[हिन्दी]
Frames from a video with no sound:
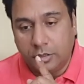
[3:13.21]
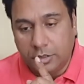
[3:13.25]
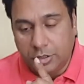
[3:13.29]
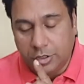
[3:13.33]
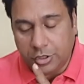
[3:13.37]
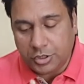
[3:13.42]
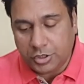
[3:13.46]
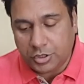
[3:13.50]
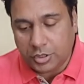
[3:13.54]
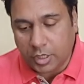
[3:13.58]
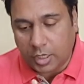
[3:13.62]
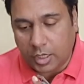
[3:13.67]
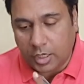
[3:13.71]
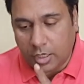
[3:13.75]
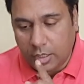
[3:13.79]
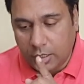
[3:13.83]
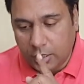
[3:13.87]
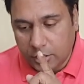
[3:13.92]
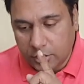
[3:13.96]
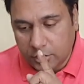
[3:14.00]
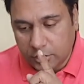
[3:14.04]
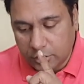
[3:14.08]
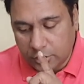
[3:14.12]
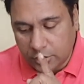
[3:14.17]
दिशा
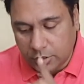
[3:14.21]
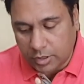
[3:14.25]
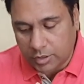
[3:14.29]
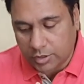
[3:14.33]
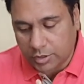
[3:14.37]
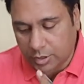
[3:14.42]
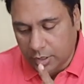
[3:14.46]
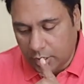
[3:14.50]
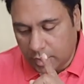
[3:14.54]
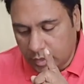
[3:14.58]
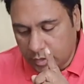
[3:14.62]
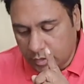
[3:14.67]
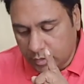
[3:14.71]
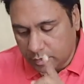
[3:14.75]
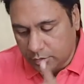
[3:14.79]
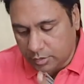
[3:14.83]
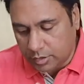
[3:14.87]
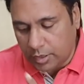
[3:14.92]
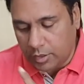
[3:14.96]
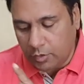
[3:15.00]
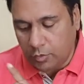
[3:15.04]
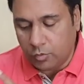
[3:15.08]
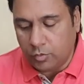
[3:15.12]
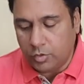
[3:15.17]
दशा
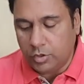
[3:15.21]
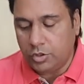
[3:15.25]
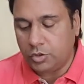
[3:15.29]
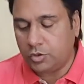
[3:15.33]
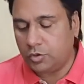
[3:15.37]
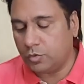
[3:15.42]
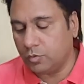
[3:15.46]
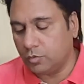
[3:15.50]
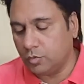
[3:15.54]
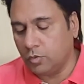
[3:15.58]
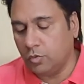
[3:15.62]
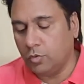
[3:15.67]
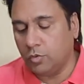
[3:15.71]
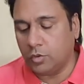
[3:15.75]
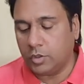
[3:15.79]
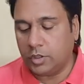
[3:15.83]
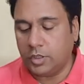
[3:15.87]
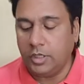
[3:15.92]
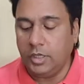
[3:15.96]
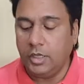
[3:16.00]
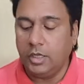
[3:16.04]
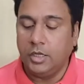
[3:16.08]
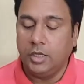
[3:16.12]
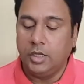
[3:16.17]
तय होनी शुरू
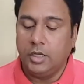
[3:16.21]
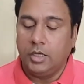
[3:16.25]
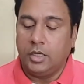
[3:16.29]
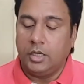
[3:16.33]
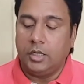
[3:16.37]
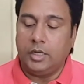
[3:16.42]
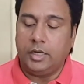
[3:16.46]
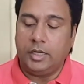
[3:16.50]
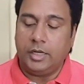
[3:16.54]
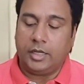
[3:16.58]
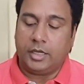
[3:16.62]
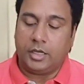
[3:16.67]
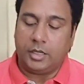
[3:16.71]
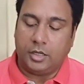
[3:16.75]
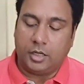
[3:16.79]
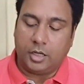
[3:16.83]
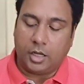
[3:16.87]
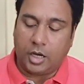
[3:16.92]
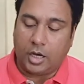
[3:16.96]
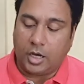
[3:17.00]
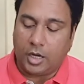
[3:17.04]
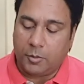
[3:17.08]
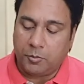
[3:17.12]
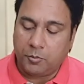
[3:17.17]
होगी लेकिन
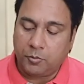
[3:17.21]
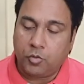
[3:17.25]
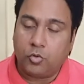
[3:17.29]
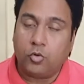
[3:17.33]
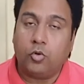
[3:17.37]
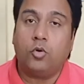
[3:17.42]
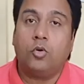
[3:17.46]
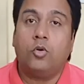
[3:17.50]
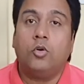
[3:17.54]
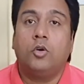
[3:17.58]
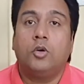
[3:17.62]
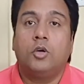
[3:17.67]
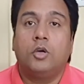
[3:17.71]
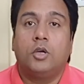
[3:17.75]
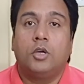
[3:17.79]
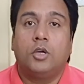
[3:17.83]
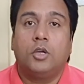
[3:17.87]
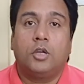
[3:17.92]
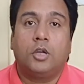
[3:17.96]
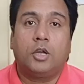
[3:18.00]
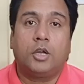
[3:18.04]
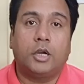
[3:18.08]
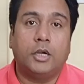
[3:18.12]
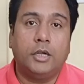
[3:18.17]
आपको
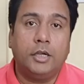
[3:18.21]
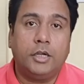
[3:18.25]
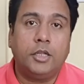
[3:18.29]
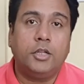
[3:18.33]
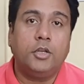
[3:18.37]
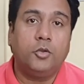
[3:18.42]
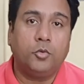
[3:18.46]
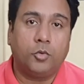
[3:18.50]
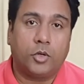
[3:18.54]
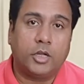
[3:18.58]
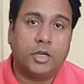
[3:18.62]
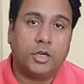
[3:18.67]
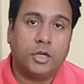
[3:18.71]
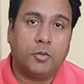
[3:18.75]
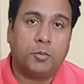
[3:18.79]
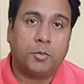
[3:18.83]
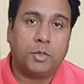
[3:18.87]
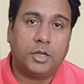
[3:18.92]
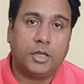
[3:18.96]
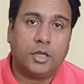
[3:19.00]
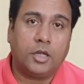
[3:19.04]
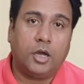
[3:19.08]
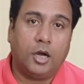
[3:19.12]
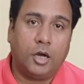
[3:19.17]
कंटिन्यू रहना
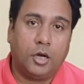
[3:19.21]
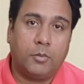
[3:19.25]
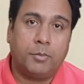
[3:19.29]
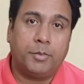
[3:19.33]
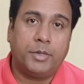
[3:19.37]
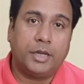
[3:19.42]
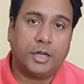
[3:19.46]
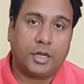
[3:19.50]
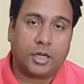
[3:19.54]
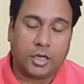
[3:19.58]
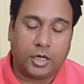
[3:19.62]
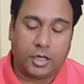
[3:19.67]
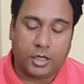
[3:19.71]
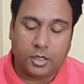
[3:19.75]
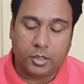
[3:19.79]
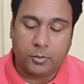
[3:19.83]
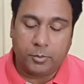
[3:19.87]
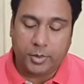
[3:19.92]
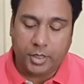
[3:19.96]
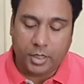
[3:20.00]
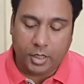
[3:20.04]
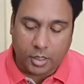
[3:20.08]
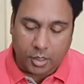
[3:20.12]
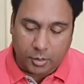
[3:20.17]
पड़ेगा अपने कार्य
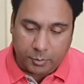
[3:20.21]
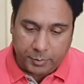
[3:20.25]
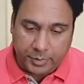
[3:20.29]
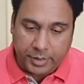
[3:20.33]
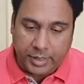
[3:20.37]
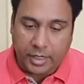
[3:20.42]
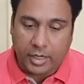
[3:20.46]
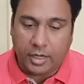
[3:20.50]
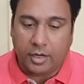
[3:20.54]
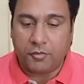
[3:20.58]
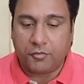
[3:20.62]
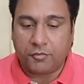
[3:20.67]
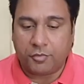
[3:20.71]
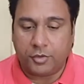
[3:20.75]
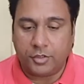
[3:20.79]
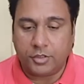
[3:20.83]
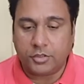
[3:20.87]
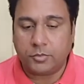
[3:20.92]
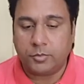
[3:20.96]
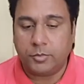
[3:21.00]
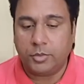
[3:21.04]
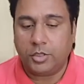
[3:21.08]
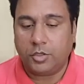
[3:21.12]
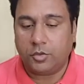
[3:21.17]
में अपने
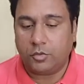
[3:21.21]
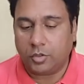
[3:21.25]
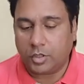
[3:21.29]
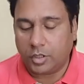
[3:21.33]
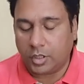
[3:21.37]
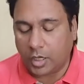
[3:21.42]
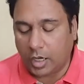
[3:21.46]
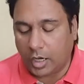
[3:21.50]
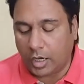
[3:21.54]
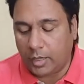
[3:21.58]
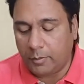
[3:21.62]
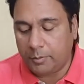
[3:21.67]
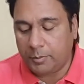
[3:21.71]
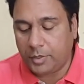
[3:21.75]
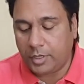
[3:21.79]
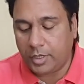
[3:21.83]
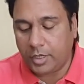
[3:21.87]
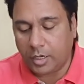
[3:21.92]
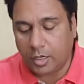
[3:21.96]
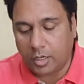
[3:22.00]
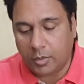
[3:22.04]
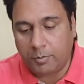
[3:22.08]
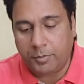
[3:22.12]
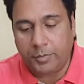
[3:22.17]
एफर्ट्स में क्योंकि आपके
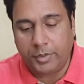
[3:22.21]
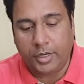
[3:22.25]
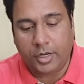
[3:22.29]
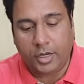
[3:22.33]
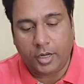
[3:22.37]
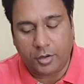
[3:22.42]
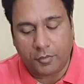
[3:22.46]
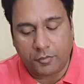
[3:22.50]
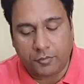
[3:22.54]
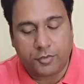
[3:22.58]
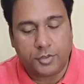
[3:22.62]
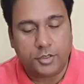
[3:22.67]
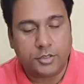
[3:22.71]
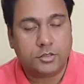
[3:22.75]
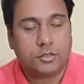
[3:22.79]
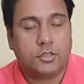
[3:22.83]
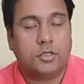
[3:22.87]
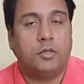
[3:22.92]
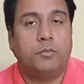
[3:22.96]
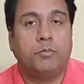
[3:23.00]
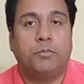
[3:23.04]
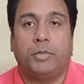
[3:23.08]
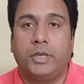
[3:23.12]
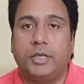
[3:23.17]
अपने एफर्ट्स
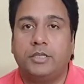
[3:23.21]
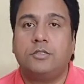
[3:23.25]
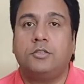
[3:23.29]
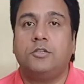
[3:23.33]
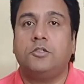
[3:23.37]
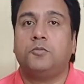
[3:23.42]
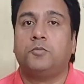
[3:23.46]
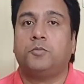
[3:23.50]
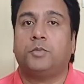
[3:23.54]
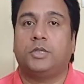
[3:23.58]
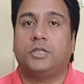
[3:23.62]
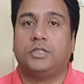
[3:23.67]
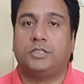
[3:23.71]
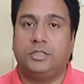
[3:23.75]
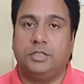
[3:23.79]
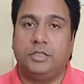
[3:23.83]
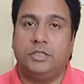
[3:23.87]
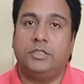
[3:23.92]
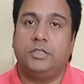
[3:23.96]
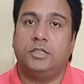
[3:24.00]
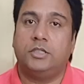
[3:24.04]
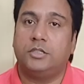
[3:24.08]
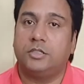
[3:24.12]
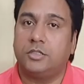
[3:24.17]
के बेसिस पर
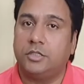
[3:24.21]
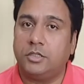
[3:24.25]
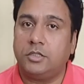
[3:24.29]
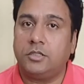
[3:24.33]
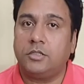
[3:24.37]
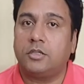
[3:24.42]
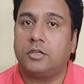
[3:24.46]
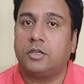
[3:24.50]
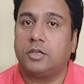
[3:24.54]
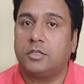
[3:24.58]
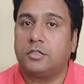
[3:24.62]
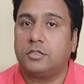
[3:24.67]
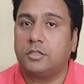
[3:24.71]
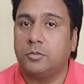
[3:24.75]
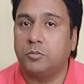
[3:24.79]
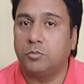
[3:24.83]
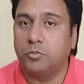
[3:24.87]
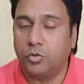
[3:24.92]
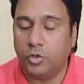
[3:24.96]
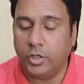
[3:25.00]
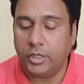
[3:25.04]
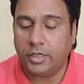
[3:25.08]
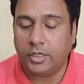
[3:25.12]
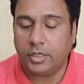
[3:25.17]
चीज़ें जिस तरह से
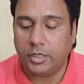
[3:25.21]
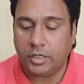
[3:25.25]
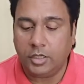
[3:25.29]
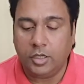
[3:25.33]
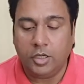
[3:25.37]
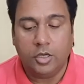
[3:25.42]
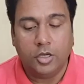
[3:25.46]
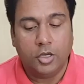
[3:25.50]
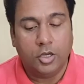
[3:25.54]
मुड़ेंगी